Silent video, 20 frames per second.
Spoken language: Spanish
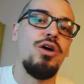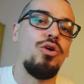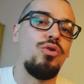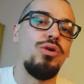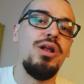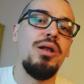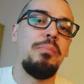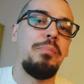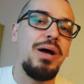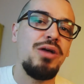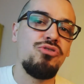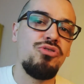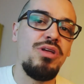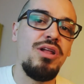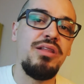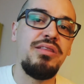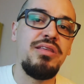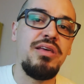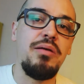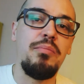con el paso
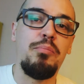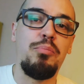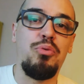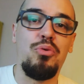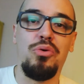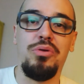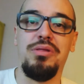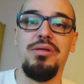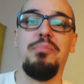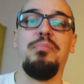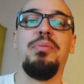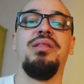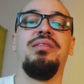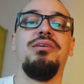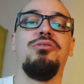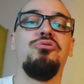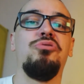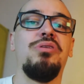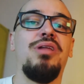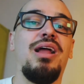del tiempo,
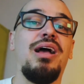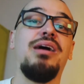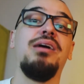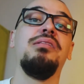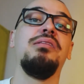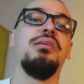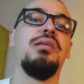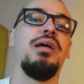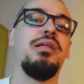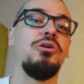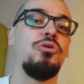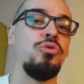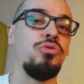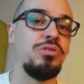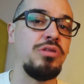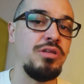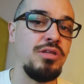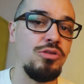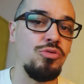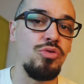dependiendo de la cantidad de
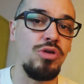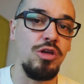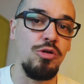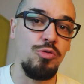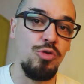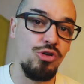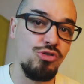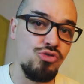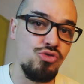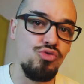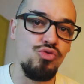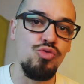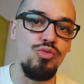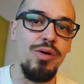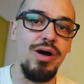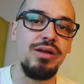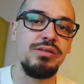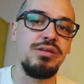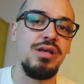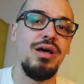contenido que vos
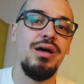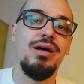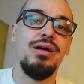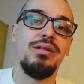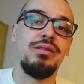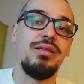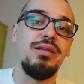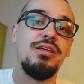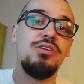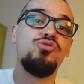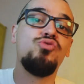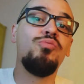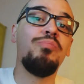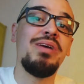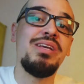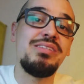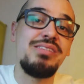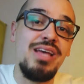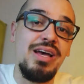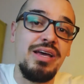subas, tenés un
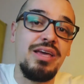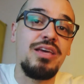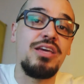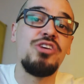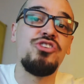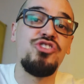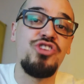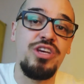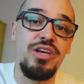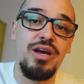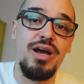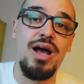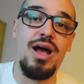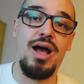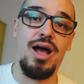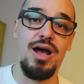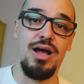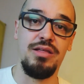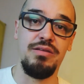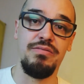mensaje que
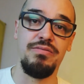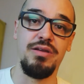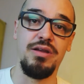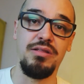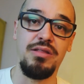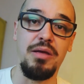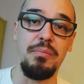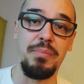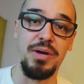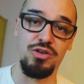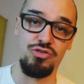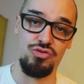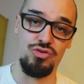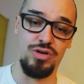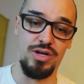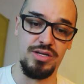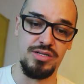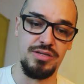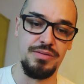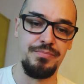llega a diferentes
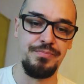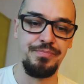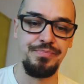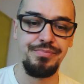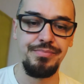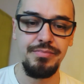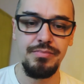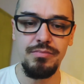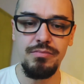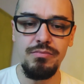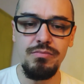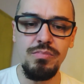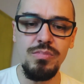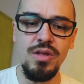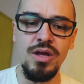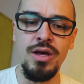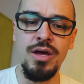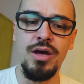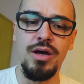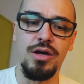personas.
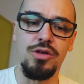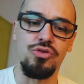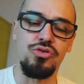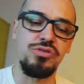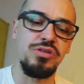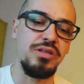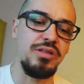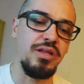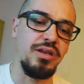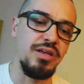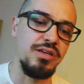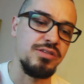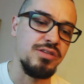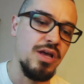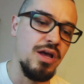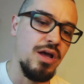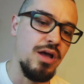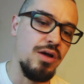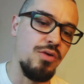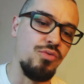Entonces
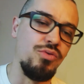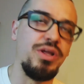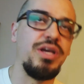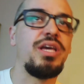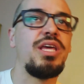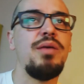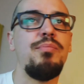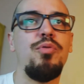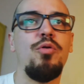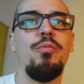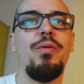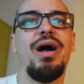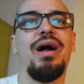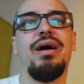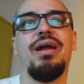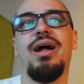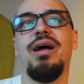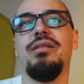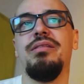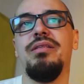tenés un equipo más
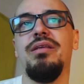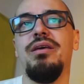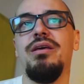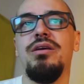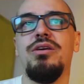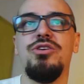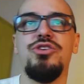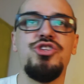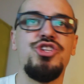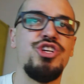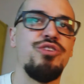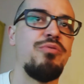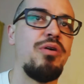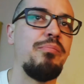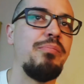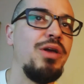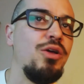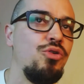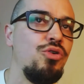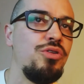grande,
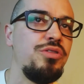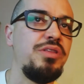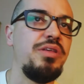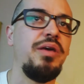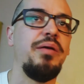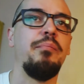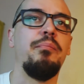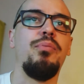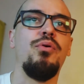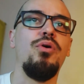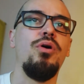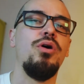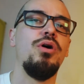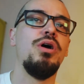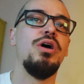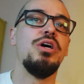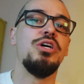lleva menos tiempo,